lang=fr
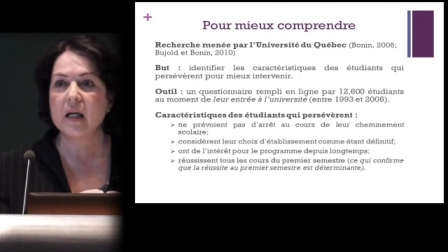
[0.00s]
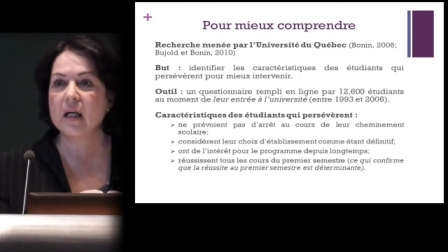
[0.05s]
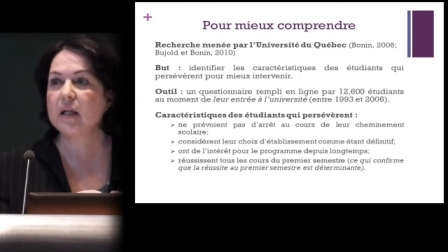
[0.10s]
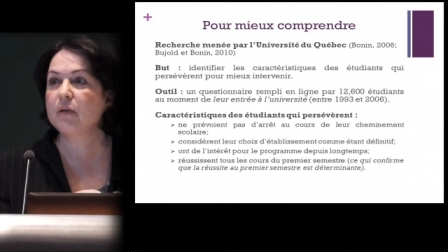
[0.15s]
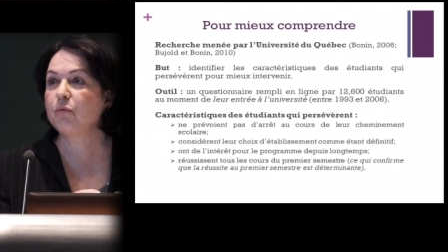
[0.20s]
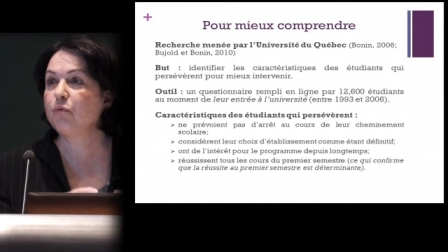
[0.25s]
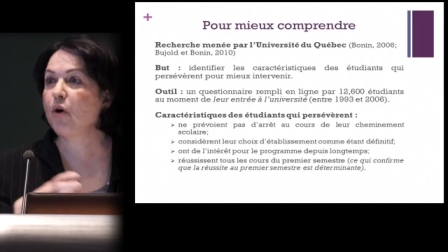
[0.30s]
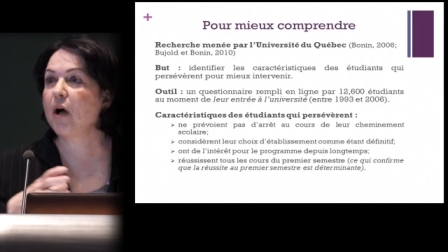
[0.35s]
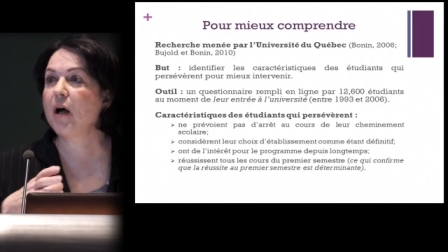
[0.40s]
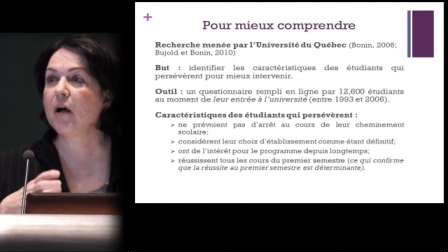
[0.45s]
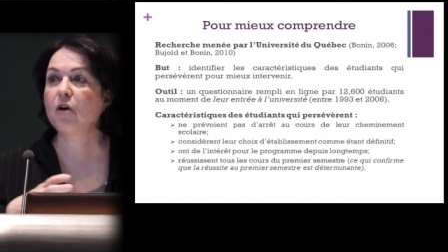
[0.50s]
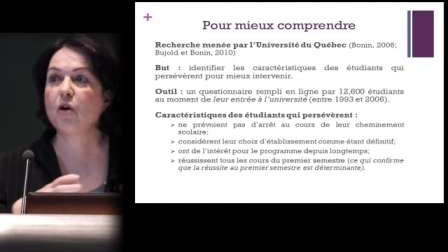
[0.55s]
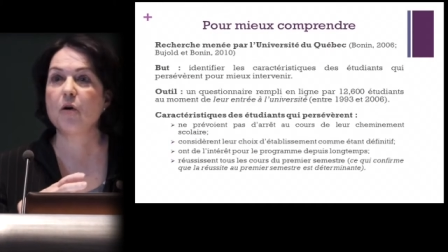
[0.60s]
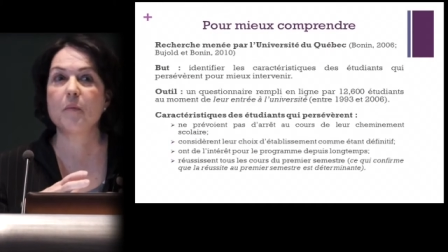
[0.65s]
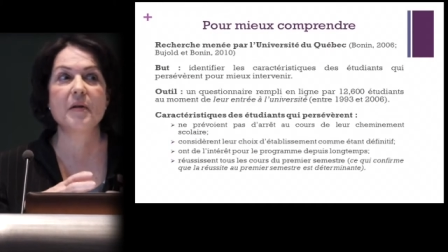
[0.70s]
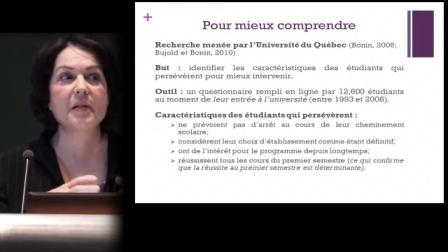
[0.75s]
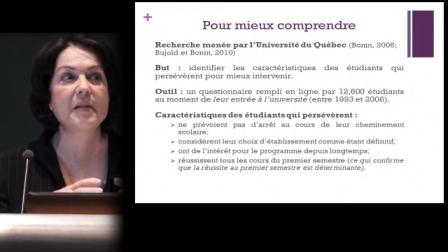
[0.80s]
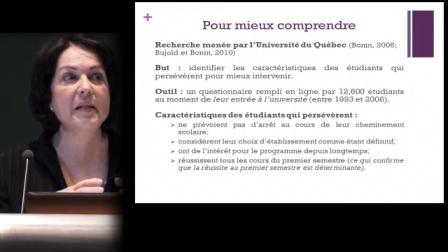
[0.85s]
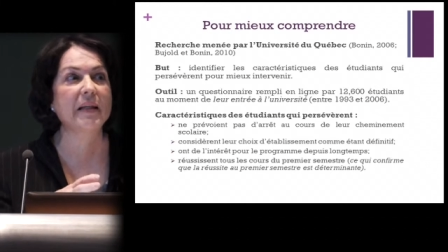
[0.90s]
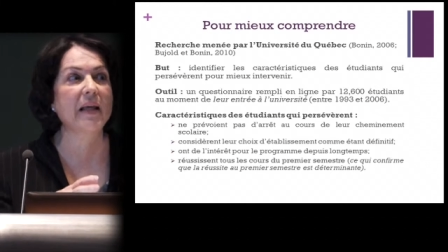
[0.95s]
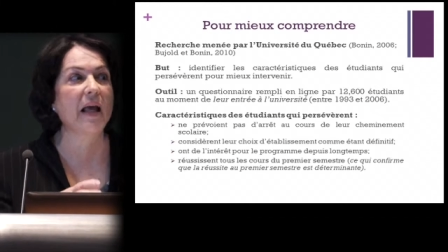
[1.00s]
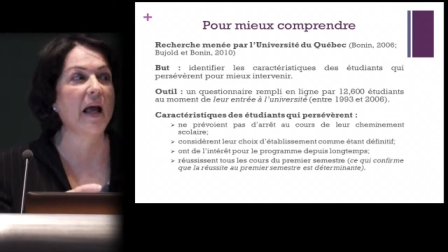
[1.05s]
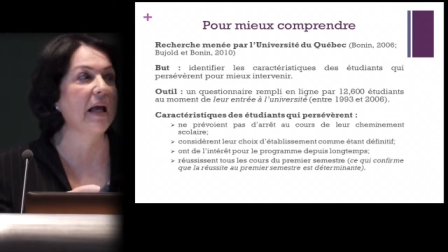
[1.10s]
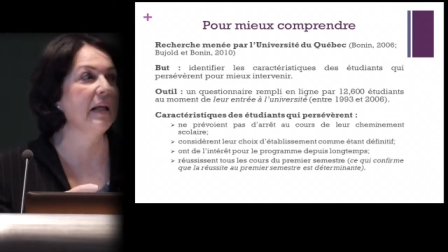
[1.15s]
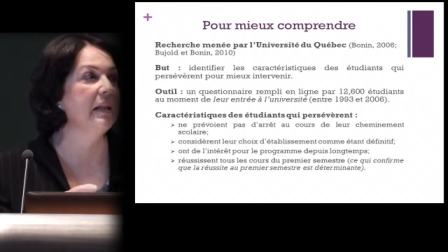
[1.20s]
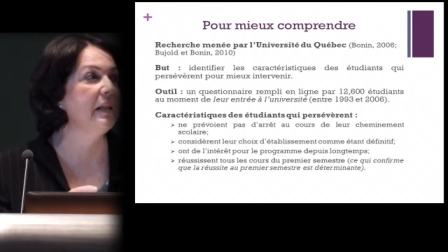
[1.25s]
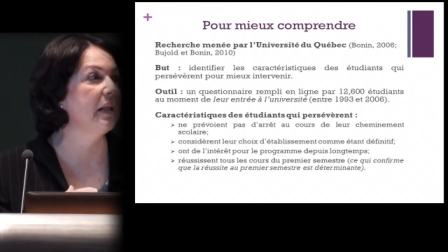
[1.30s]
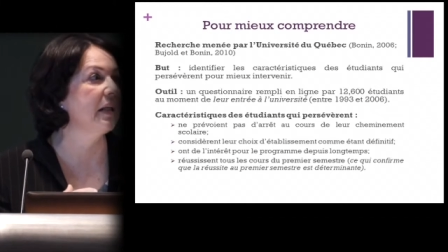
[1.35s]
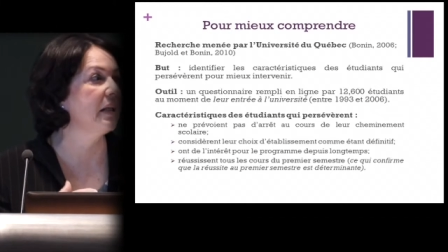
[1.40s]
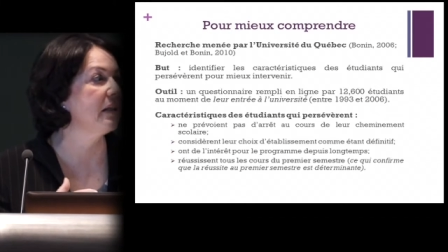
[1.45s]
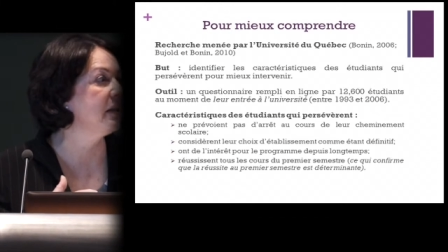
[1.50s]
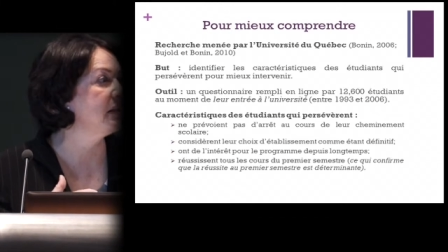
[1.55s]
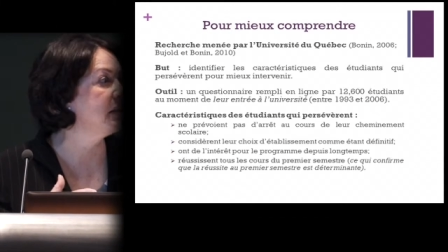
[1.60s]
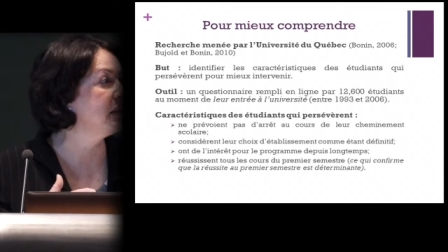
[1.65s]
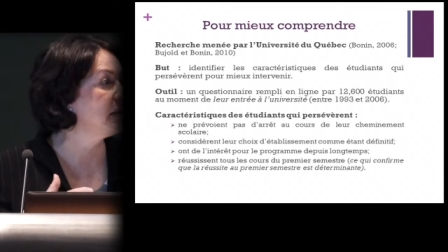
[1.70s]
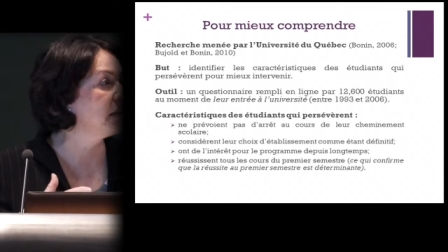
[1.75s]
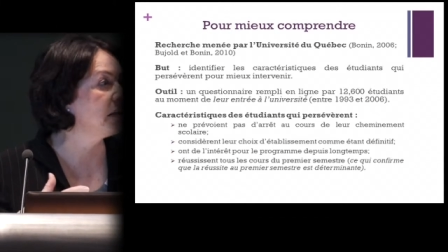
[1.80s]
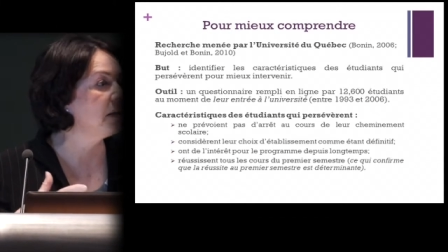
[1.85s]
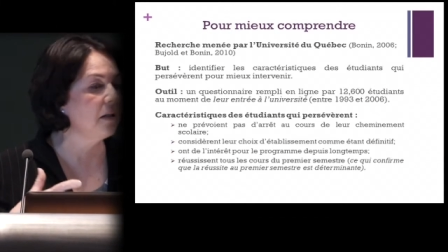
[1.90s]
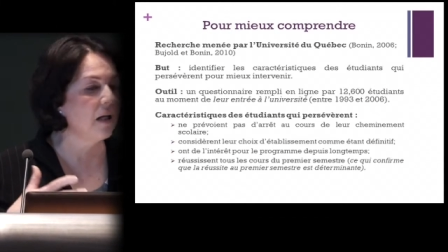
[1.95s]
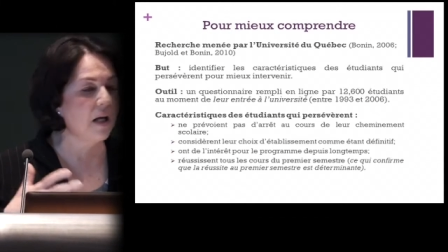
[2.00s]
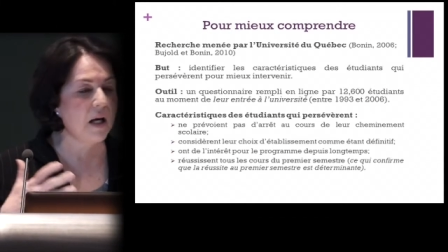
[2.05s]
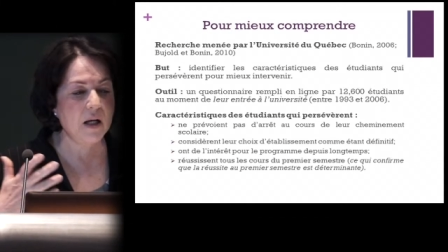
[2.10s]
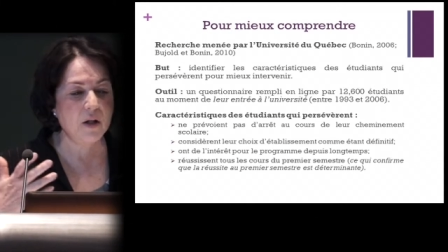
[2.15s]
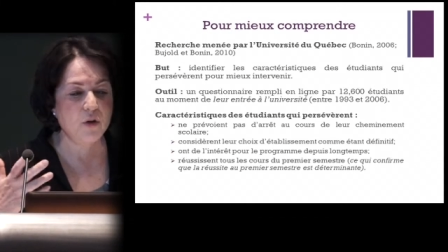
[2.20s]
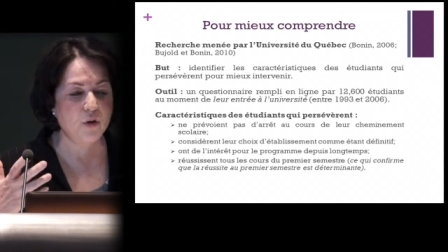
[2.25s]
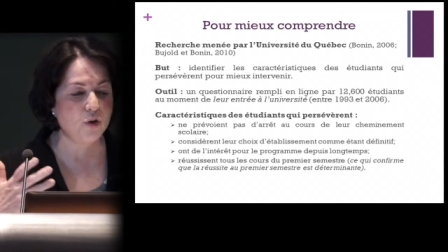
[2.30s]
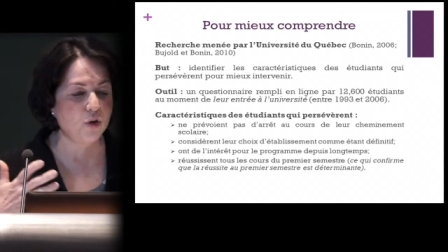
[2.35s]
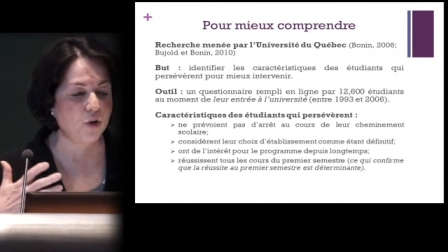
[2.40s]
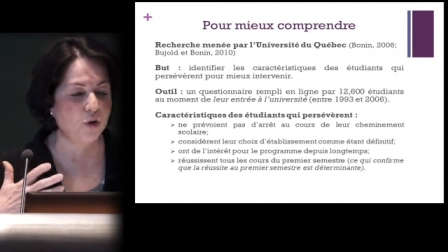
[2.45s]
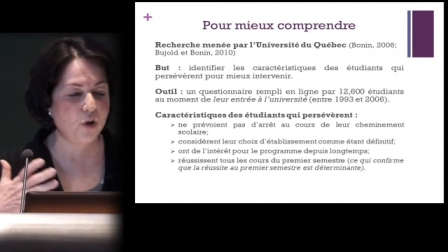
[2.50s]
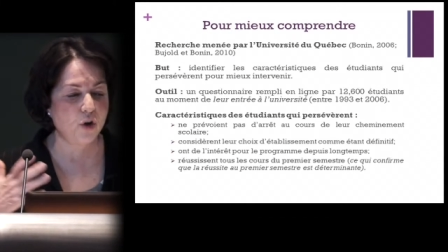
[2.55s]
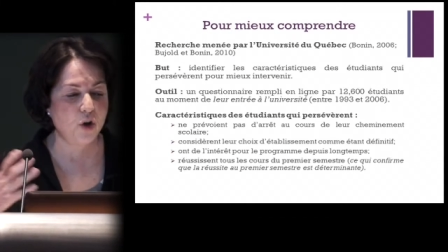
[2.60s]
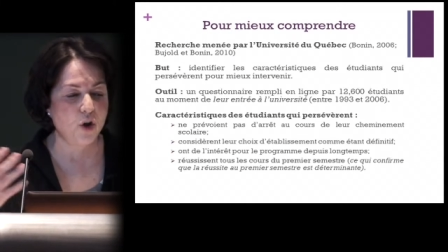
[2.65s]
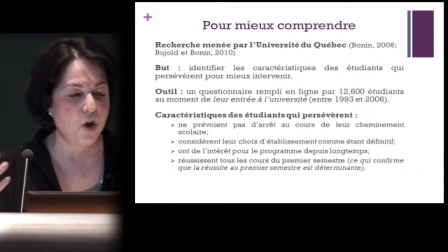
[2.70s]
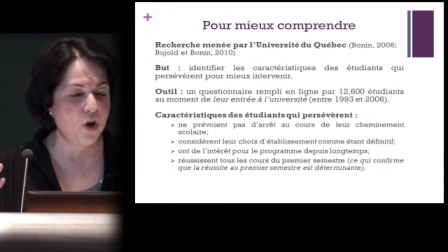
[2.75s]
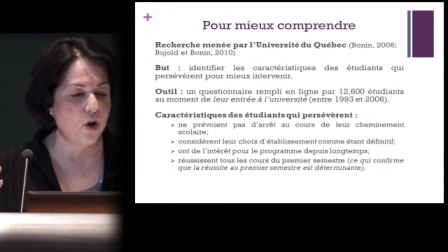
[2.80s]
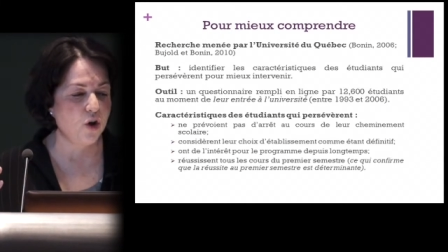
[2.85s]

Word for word: et voir comment ces caractéristiques-là euh,